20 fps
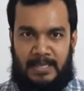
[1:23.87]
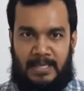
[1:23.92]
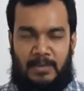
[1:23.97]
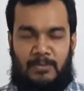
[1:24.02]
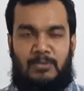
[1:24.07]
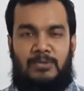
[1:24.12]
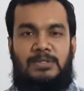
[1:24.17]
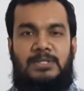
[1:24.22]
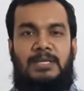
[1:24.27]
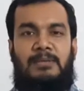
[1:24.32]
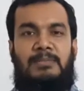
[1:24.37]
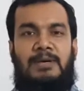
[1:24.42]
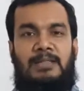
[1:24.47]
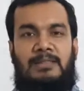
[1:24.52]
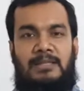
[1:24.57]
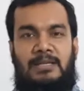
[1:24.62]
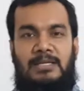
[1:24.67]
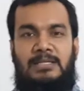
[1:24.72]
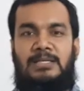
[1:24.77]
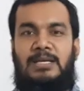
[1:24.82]
এবং সেই
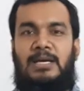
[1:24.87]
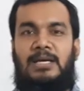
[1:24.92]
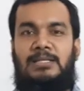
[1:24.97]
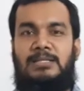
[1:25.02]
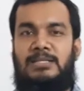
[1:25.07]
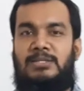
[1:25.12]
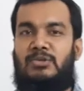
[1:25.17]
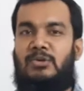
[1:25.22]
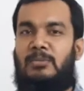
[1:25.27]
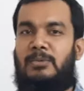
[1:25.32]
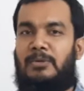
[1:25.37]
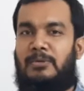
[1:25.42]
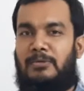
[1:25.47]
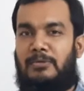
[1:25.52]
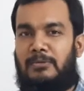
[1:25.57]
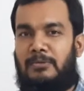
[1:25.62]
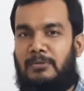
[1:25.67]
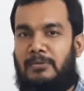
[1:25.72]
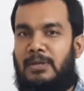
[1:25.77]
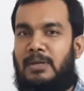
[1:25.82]
মাত্রার সাহায্যে
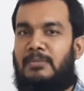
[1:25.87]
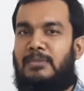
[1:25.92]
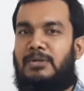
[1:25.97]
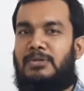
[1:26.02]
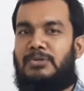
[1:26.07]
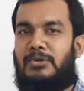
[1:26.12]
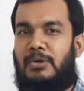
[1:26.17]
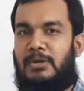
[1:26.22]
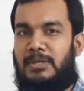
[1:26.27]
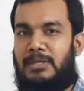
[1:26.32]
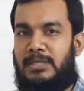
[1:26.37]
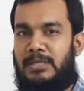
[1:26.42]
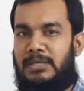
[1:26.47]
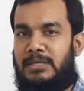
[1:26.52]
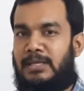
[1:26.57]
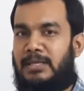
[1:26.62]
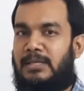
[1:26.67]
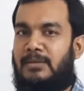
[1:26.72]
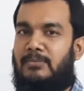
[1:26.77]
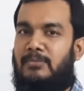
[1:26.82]
সমীকরণগুলো আমরা সঠিক
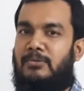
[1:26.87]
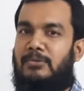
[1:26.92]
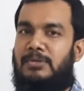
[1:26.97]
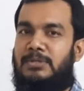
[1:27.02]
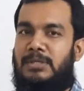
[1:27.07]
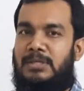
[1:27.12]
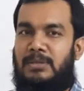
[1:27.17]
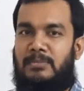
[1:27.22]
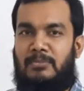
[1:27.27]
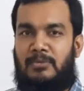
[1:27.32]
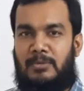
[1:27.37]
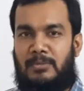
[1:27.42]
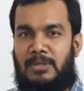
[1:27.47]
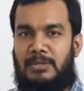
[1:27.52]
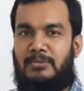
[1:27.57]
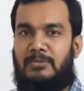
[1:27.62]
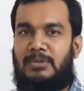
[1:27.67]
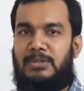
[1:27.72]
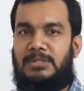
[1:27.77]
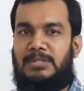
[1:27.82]
নাকি ভুল সেটা প্রমাণ
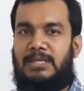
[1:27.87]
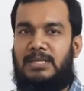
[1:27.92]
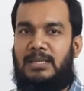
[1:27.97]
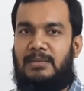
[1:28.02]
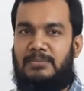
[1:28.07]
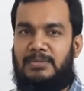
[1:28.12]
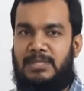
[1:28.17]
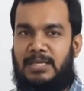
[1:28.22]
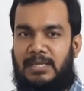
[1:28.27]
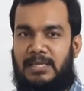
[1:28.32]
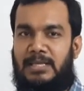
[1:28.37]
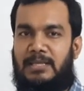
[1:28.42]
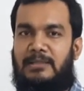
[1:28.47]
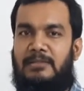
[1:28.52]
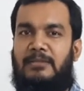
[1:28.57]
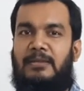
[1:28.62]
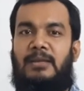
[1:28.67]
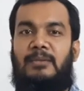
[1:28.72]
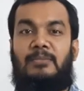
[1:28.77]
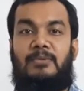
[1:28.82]
করেছিলাম সেই
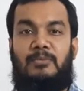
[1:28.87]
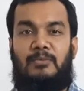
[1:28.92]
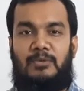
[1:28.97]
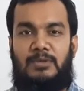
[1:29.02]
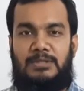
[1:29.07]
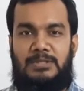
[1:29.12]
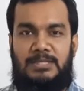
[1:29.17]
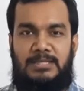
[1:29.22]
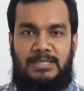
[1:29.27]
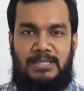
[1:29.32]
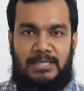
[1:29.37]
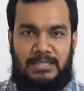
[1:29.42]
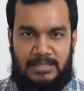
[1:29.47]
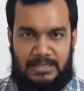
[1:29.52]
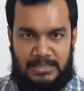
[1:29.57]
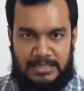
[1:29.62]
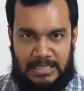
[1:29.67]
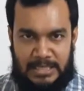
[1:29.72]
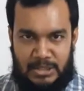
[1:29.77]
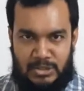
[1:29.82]
ক্ষেত্রে আমি বলেছি যে
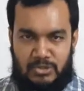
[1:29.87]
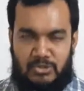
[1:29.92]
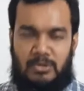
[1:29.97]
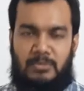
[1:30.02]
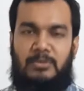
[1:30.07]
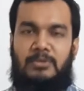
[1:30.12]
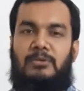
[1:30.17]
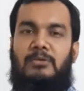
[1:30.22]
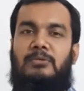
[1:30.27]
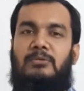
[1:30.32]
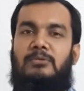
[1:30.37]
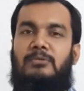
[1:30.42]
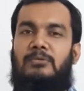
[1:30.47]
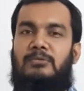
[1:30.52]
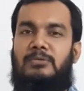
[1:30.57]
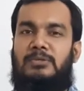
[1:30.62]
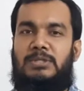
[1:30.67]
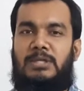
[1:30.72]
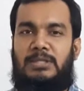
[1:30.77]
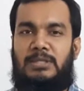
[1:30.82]
এই
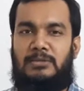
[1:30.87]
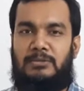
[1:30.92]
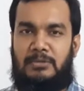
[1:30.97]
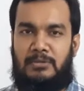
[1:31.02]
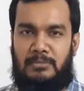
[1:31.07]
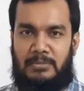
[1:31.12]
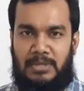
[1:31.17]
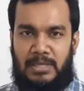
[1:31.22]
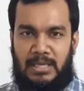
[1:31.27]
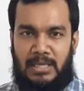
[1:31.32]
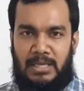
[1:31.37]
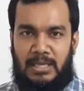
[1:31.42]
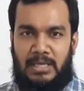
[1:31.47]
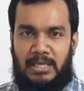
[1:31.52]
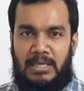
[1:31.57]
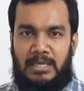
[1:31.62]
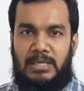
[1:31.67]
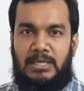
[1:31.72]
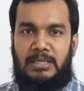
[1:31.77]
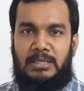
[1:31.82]
সমীকরণগুলোর সাথে তোমরা
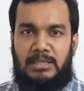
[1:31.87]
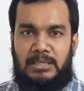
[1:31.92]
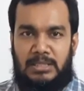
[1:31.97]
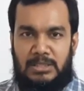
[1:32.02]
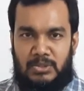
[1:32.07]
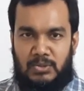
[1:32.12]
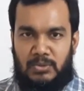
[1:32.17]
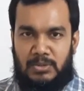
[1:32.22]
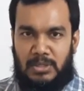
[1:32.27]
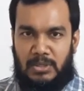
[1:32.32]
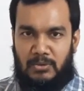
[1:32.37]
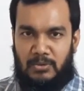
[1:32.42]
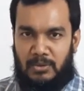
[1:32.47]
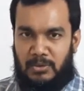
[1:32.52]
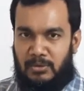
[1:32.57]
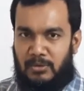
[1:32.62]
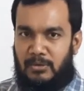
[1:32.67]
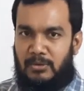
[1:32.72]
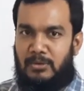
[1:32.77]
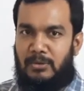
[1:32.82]
কিছুটা
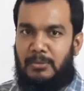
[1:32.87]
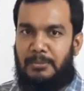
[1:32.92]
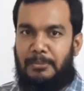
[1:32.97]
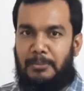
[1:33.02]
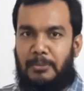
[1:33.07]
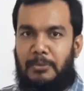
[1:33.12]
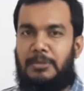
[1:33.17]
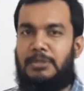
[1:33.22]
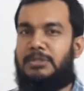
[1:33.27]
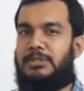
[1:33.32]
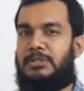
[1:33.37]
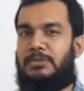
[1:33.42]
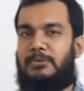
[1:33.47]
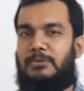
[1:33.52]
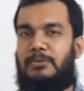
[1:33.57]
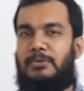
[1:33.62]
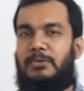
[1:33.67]
হলেও পরিচিত